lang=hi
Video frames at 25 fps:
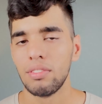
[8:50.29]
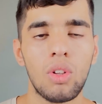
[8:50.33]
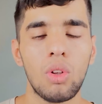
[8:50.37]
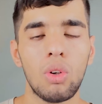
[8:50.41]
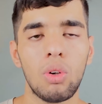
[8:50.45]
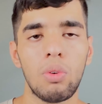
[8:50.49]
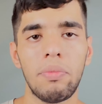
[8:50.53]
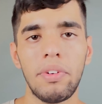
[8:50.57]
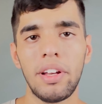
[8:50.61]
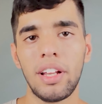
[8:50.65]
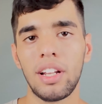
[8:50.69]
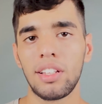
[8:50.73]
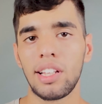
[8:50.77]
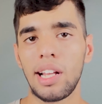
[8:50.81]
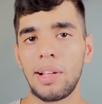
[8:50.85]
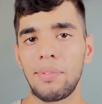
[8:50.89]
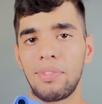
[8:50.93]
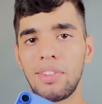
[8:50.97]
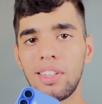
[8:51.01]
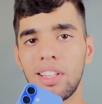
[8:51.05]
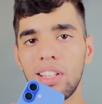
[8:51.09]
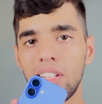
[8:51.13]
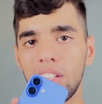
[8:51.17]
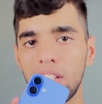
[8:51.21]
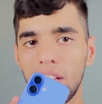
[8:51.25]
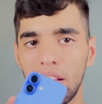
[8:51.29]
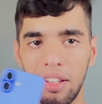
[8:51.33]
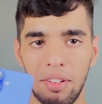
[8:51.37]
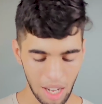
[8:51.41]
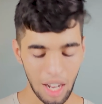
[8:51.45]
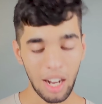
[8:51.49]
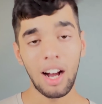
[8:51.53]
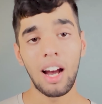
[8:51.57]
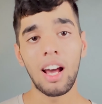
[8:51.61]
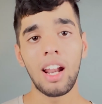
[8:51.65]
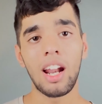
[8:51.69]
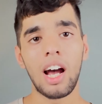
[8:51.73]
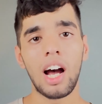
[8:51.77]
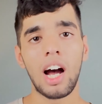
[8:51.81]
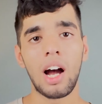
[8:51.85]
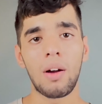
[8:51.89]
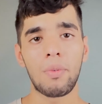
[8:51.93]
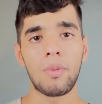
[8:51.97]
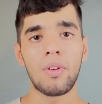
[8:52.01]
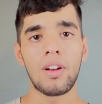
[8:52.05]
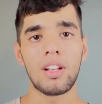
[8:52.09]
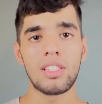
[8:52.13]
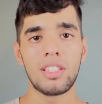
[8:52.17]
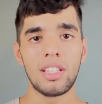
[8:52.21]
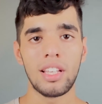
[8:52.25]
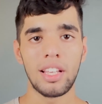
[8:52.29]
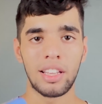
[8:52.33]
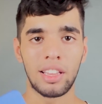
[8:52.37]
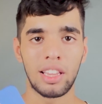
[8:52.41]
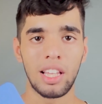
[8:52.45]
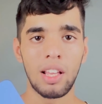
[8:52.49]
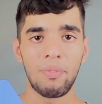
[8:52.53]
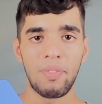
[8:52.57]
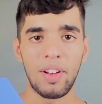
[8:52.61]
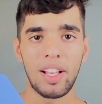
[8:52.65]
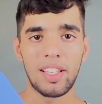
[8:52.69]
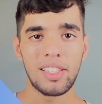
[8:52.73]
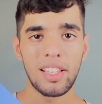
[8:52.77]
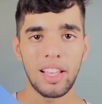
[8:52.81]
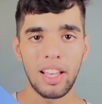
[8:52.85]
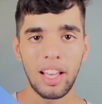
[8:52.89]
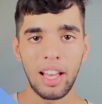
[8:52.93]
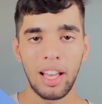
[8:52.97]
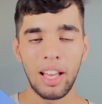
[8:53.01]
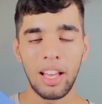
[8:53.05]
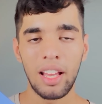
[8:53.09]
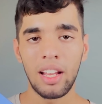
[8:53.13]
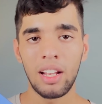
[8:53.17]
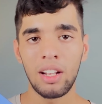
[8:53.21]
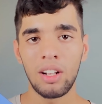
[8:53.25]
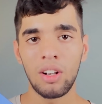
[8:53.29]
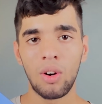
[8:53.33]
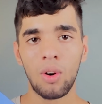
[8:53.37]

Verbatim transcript: तो मेरे हिसाब से नहीं अगर आपके पास इतने पैसे हैं